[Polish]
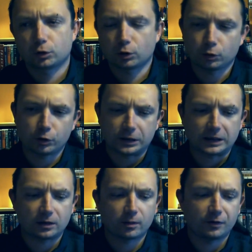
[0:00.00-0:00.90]
którzy tak
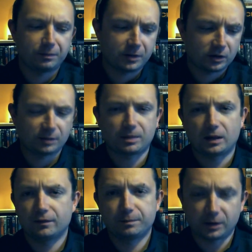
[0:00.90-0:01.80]
na dobre w pierwszej,
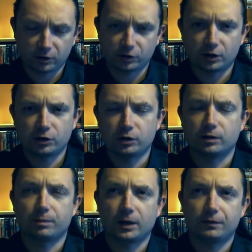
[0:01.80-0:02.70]
w pierwszej
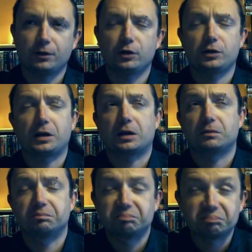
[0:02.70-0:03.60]
części pojawili się tak